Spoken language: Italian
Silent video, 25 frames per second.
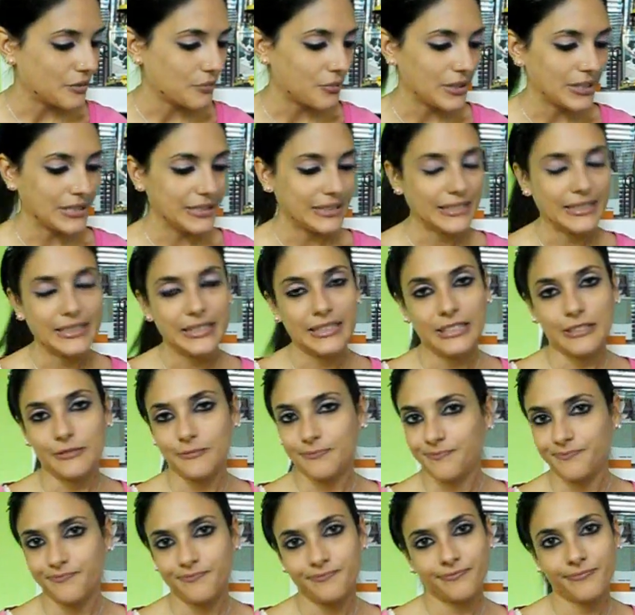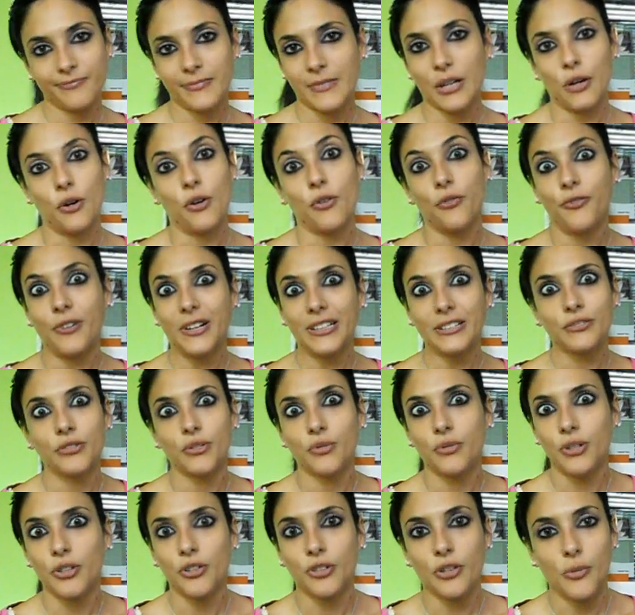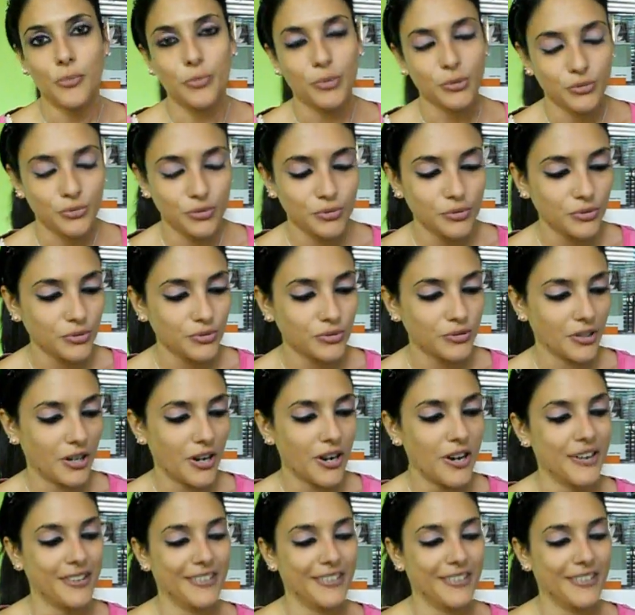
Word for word: quindi ho fatto quello che ho potuto,